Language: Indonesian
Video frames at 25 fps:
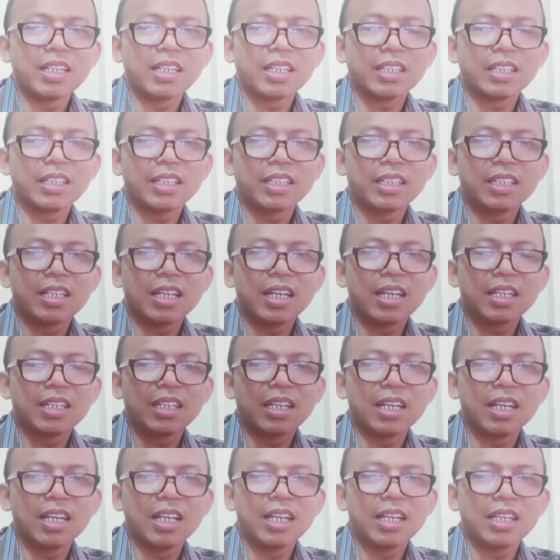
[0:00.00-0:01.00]
yang ketiga
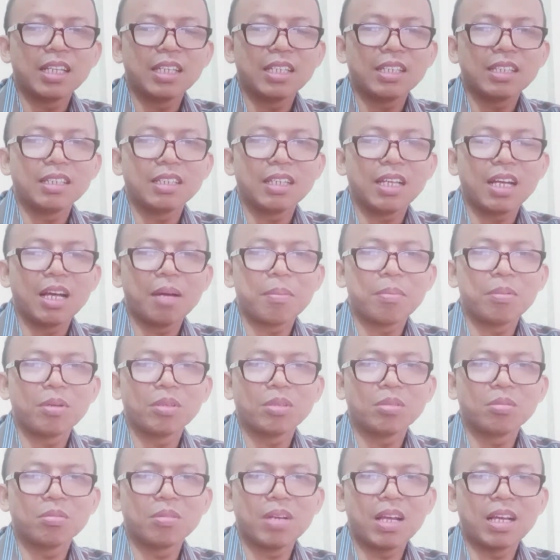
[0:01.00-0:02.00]
adalah
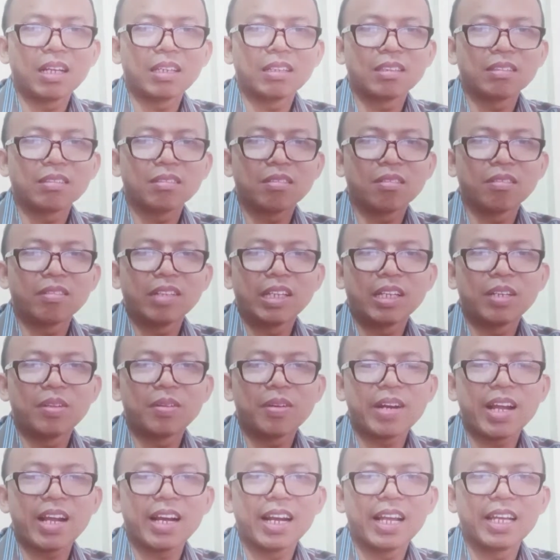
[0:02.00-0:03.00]
upload ulang konten
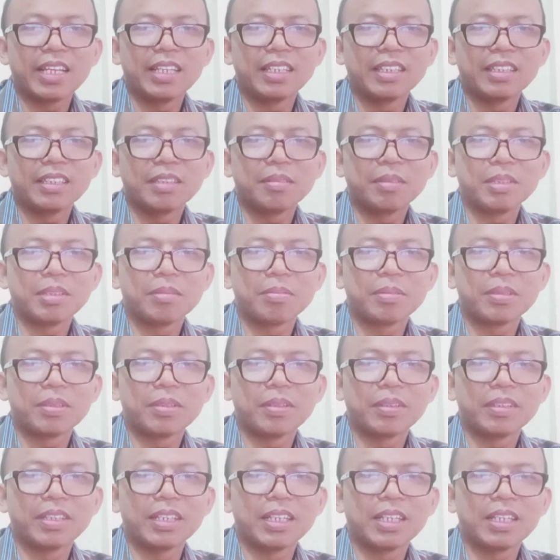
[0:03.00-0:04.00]
orang lain ini
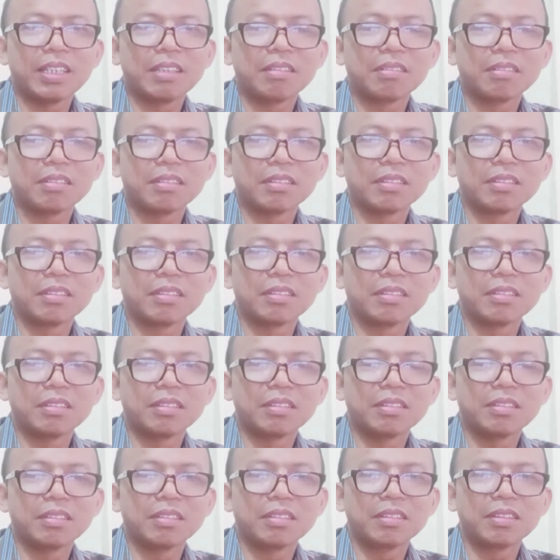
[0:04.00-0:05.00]
sebetulnya
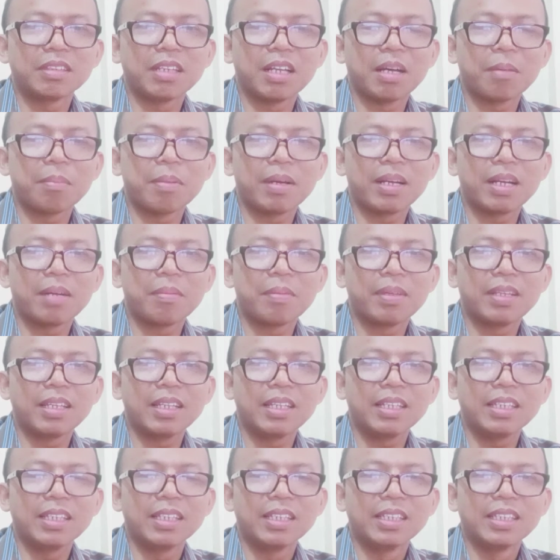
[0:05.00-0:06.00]
eh, apa
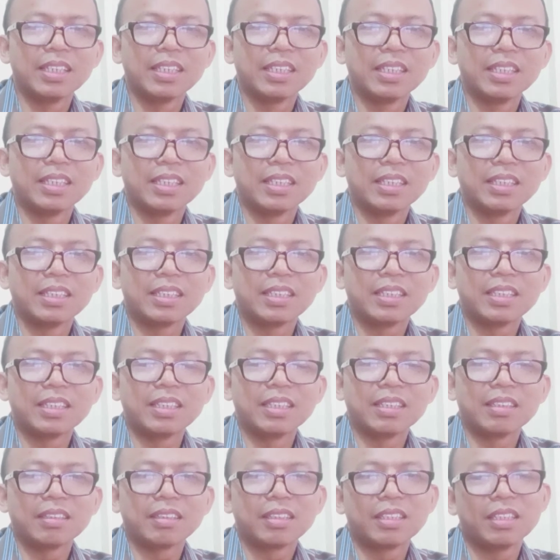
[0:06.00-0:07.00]
namanya
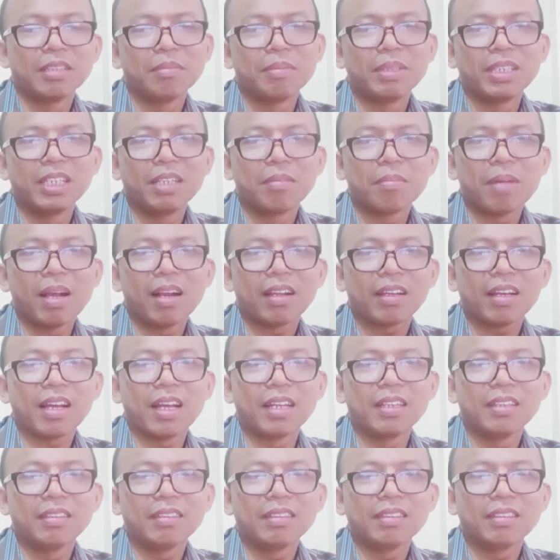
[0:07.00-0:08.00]

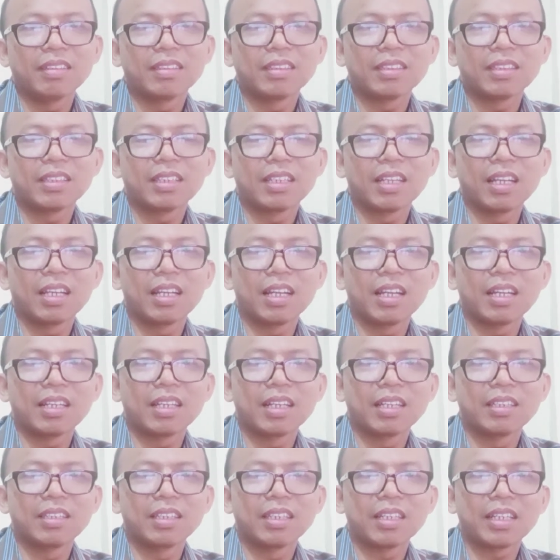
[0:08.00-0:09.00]
diminimalkan dengan
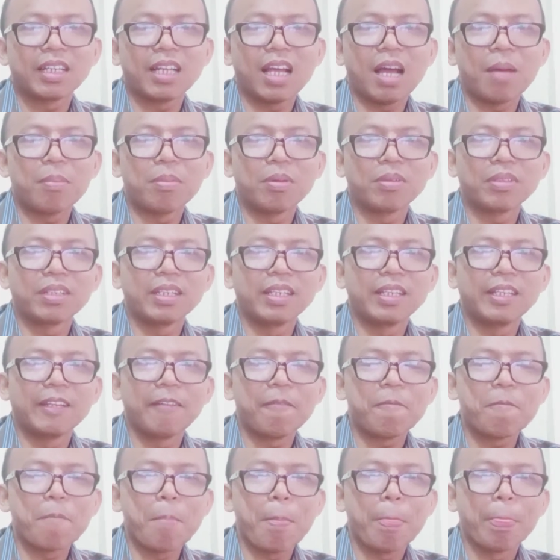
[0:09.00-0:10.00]
adanya re-upload
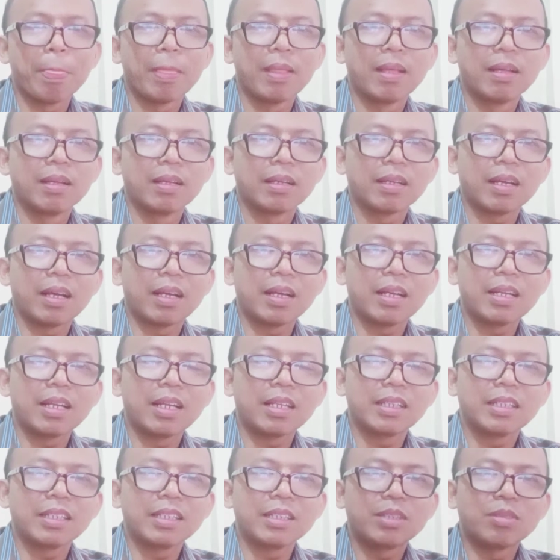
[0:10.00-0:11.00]
ini karena
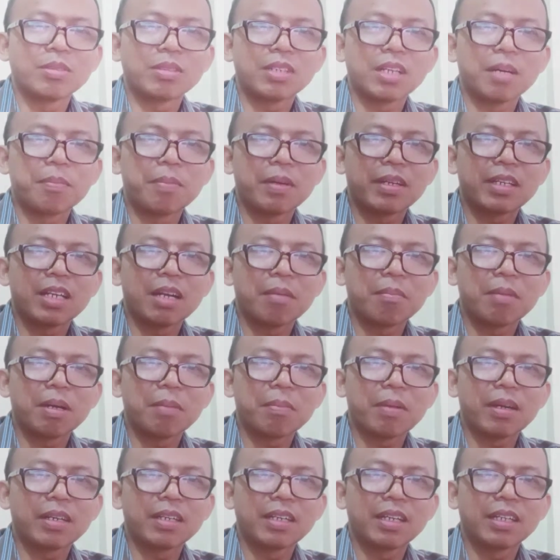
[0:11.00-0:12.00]
nanti juga
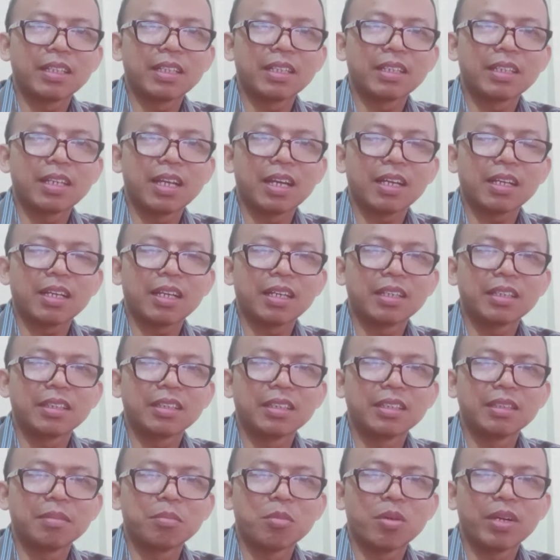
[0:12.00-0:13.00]
berdampak pada tidak akan
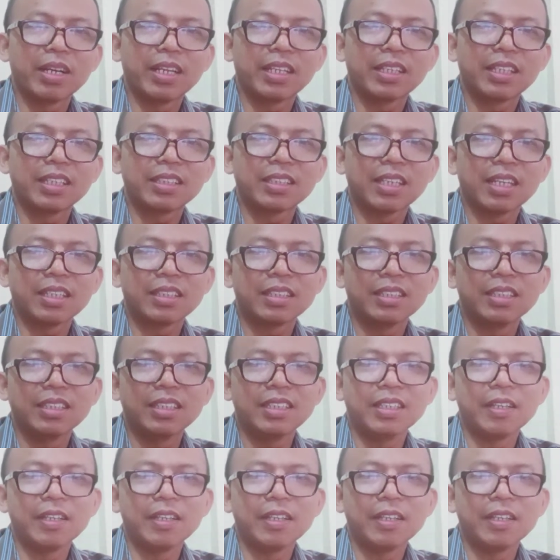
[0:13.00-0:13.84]
dimonetisasi